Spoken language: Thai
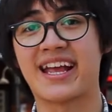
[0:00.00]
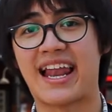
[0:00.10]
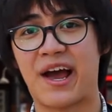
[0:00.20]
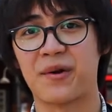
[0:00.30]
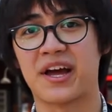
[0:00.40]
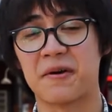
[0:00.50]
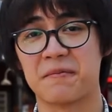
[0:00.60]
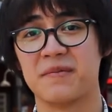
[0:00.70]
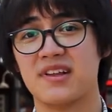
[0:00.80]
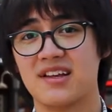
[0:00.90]
กันแล้วนะครับ
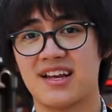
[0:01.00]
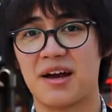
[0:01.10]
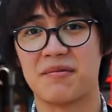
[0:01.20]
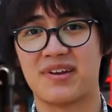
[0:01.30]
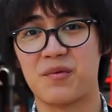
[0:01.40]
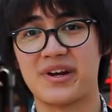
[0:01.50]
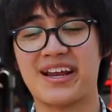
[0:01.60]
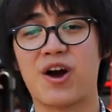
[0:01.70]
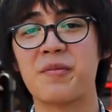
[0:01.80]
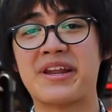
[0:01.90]
ครับ แล้ววันนี้
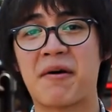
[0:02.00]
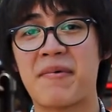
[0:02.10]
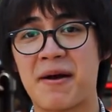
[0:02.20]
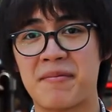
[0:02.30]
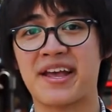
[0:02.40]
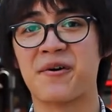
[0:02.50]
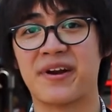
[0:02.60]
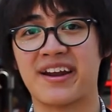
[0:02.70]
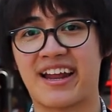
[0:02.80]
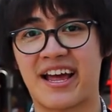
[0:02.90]
เราก็มีนางแบบมาอีกค
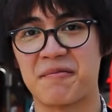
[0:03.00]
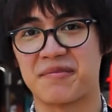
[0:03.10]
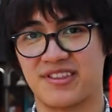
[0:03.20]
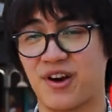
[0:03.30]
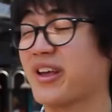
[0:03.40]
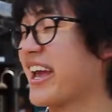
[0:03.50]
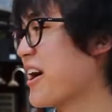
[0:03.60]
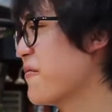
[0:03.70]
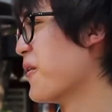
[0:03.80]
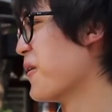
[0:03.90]
นนึงนะครับน้องกิ๊ก
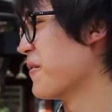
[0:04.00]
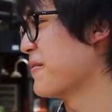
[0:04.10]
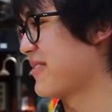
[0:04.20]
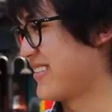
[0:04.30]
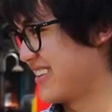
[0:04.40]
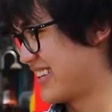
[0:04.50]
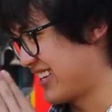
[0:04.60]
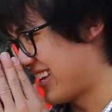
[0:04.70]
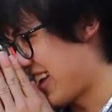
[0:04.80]
ครับผมค่ะ